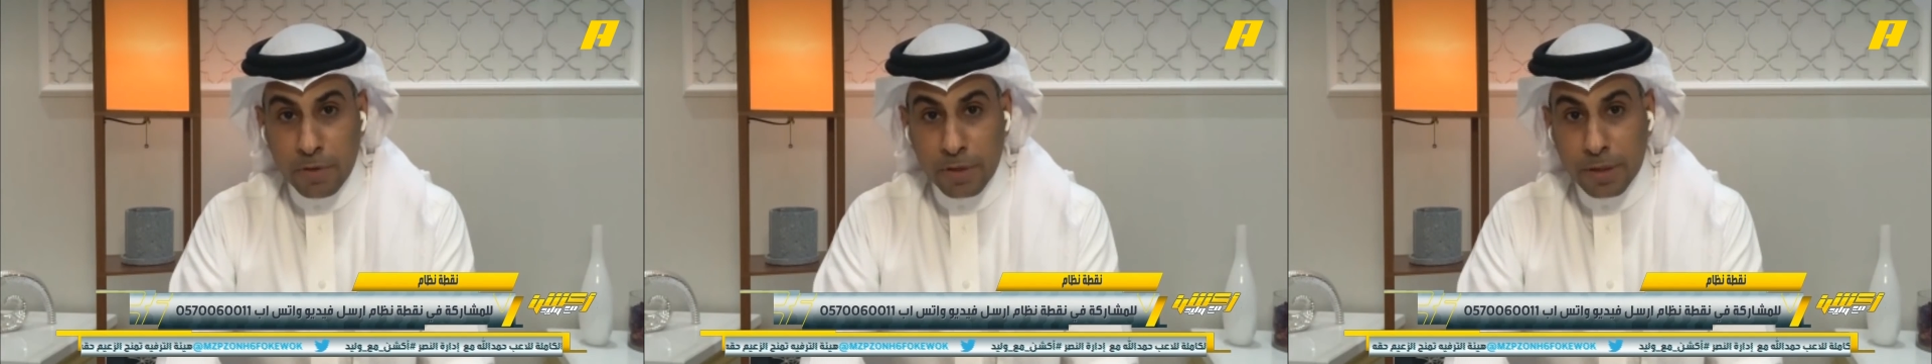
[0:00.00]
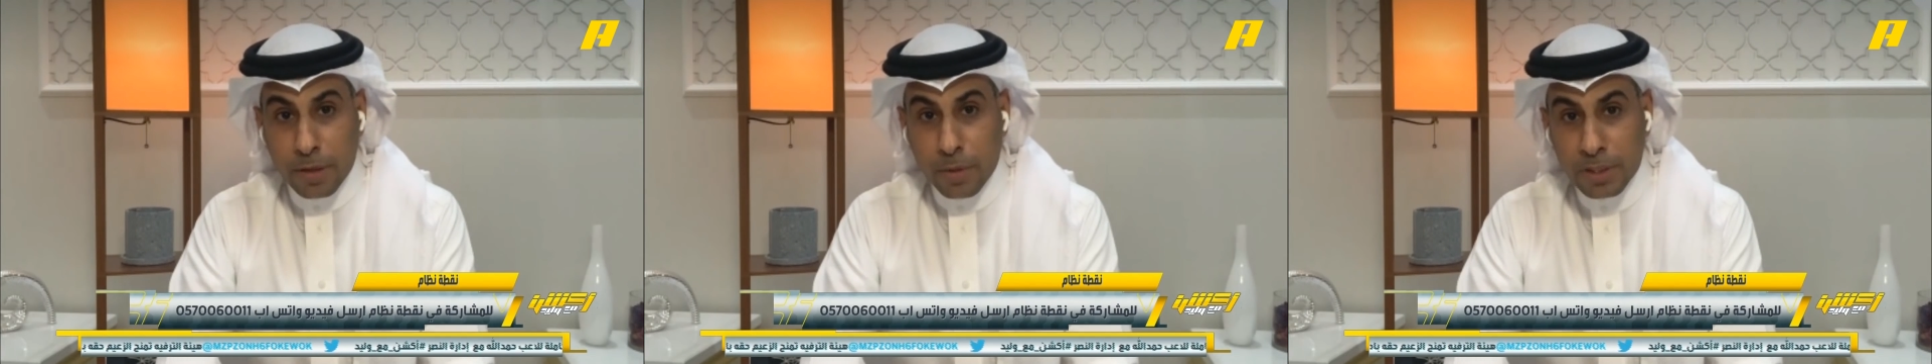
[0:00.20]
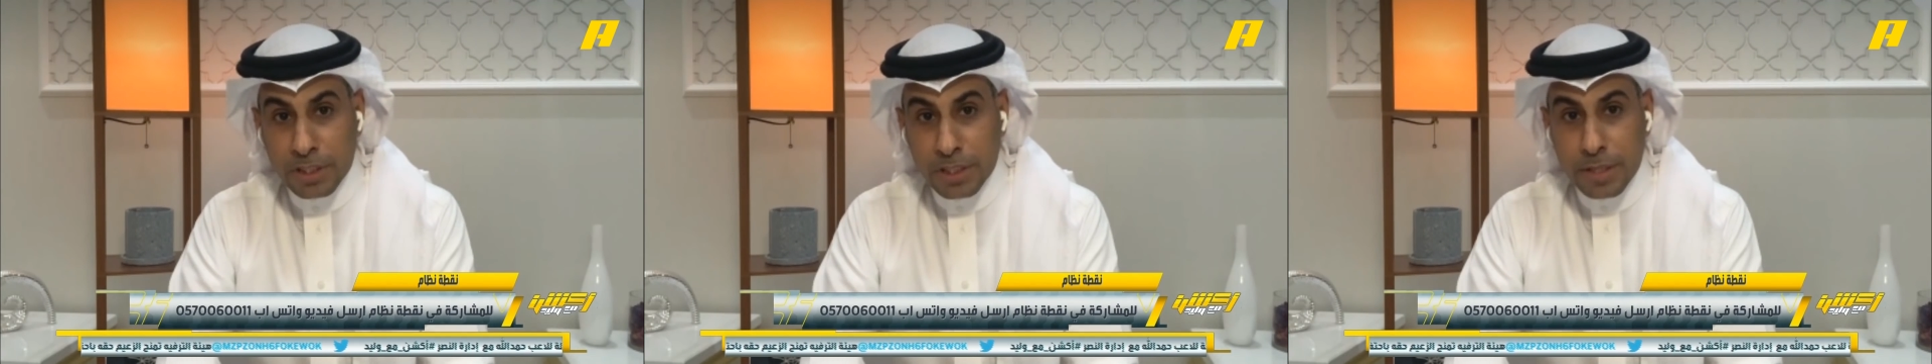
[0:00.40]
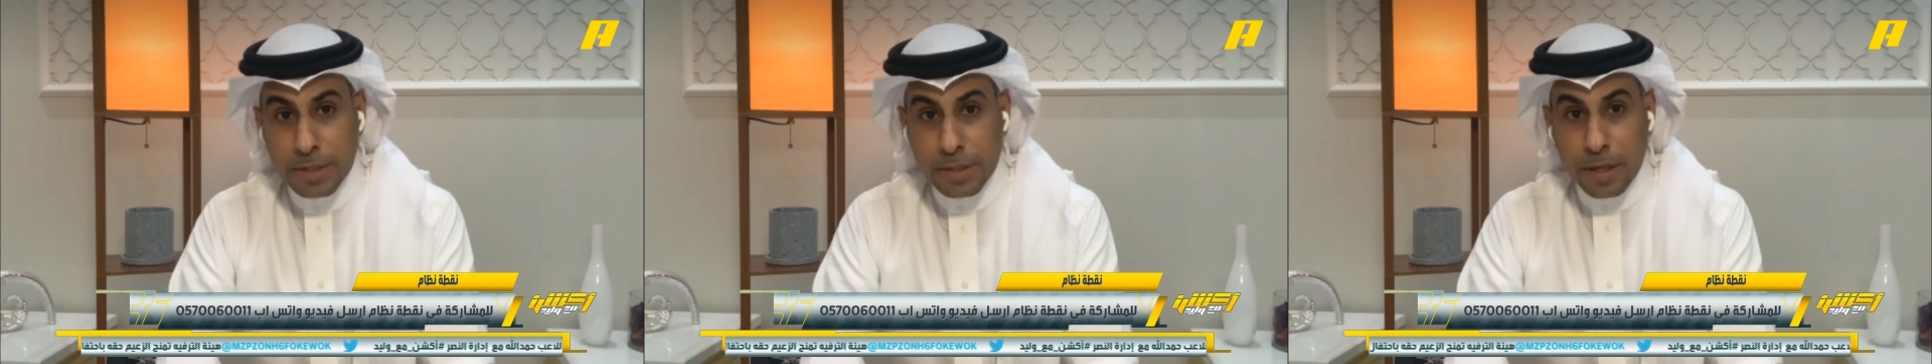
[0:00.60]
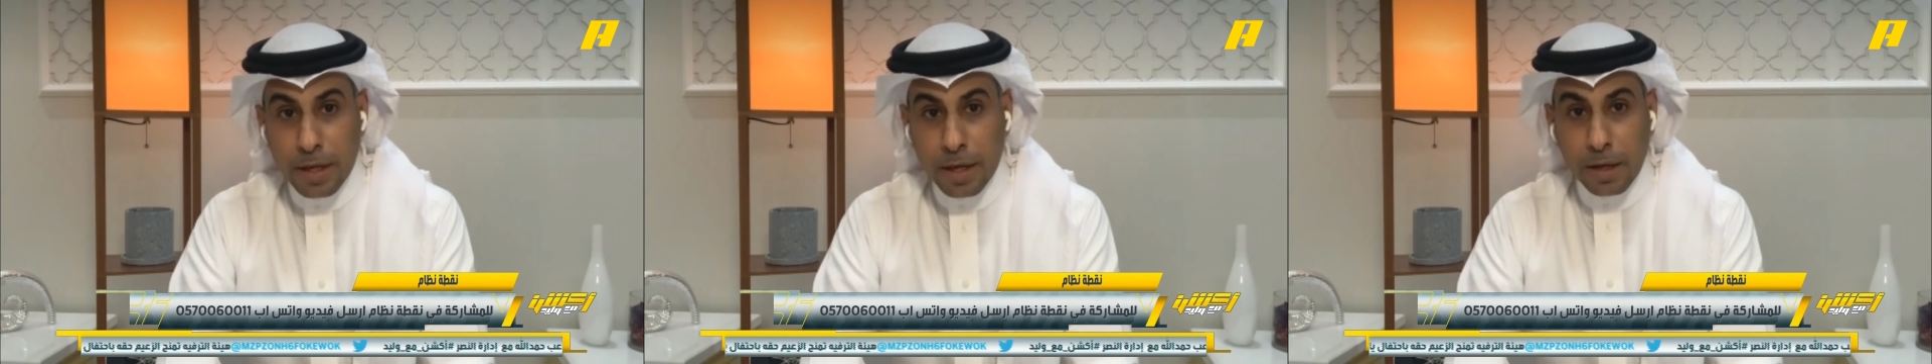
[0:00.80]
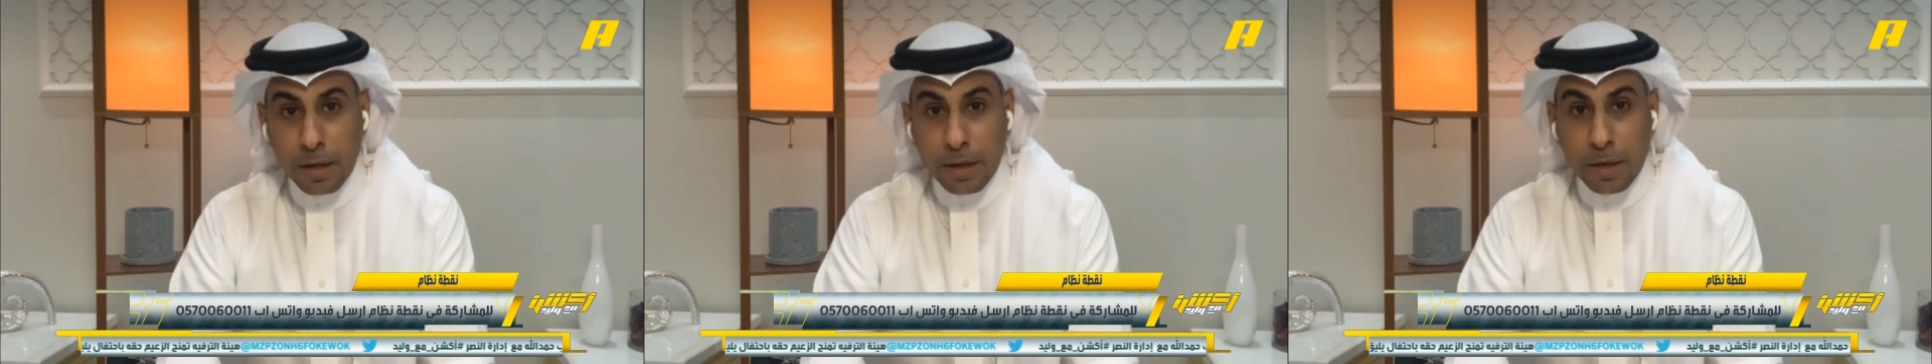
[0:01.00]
فتره وجيزه